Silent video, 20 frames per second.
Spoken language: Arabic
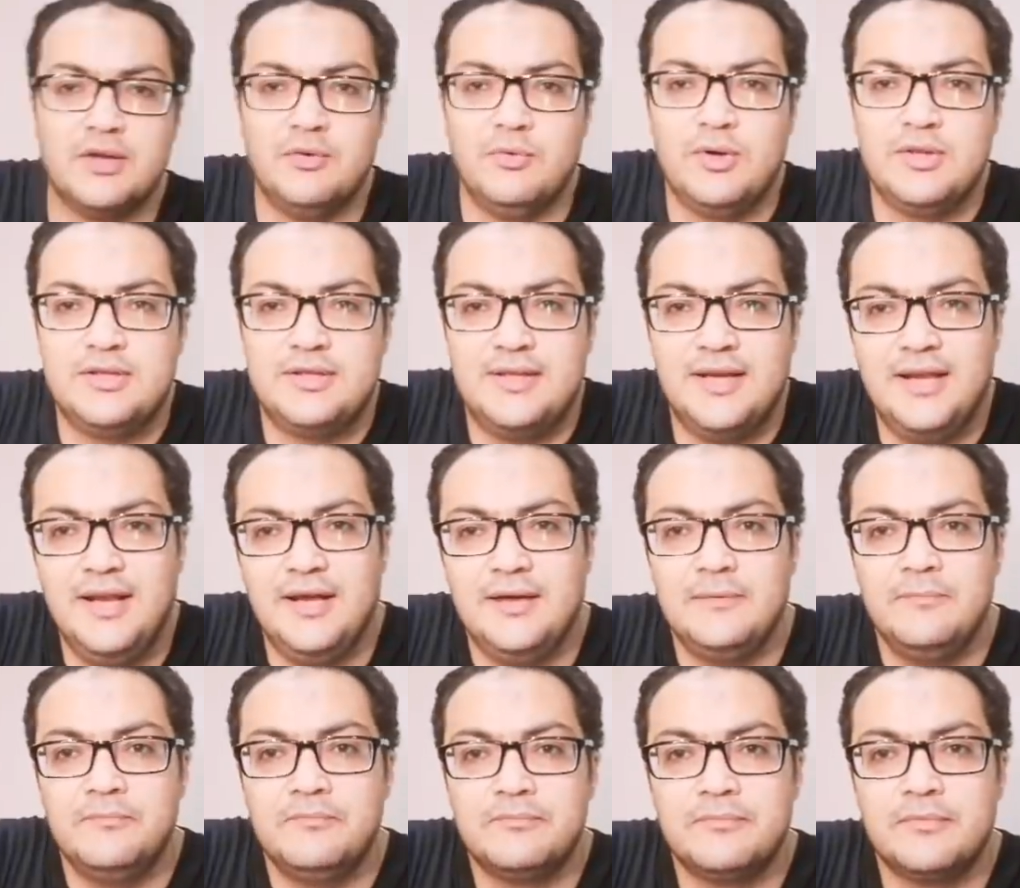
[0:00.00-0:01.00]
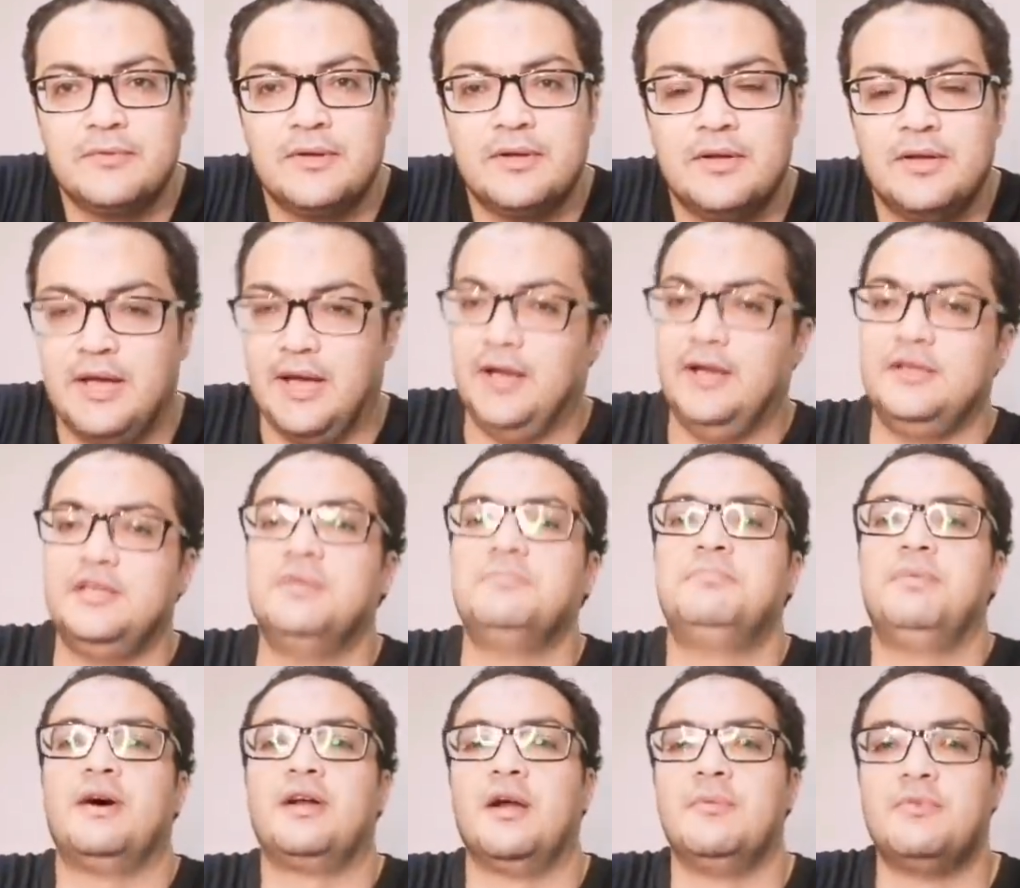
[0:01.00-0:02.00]
وادي دجله لا
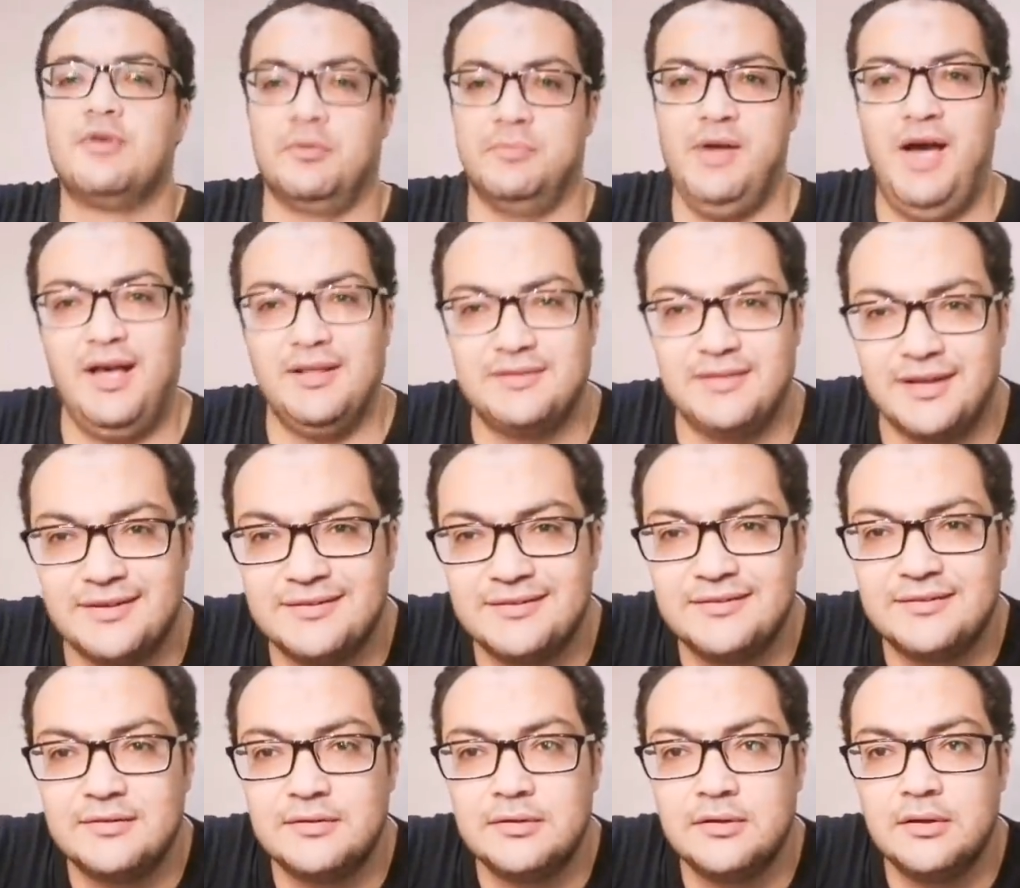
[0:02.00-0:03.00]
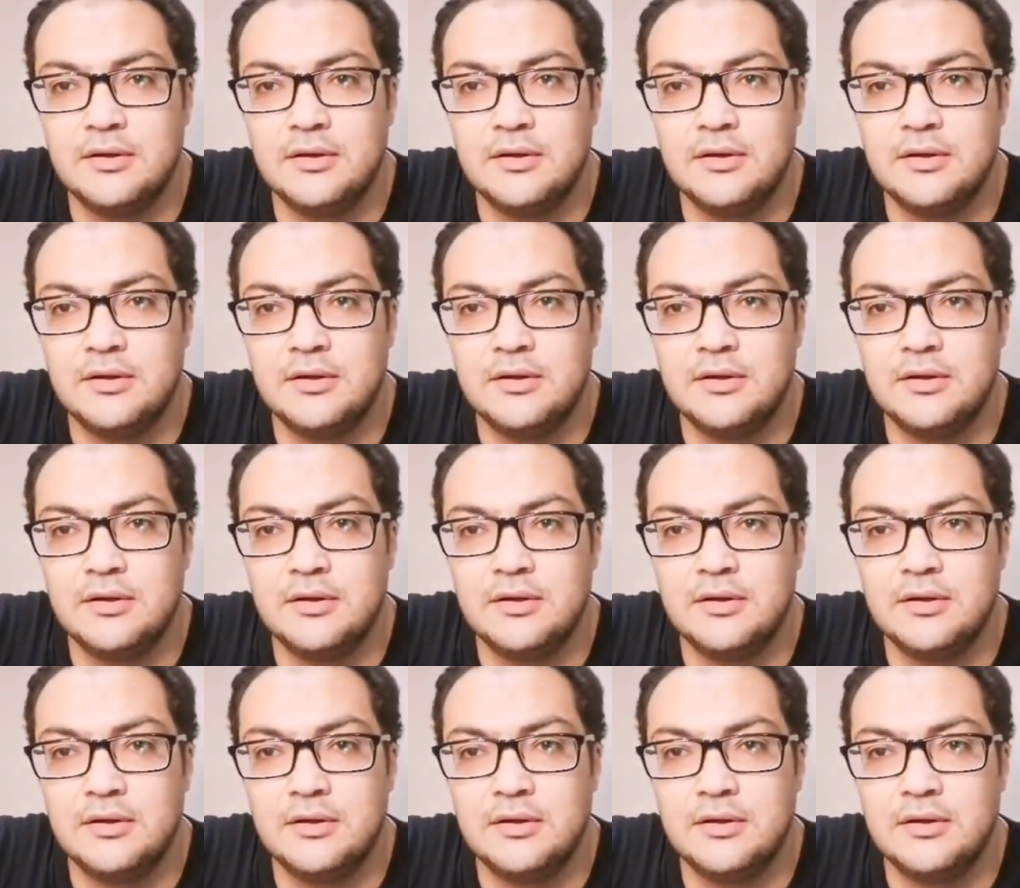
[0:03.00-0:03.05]
يبقى رامي ربيعه طرد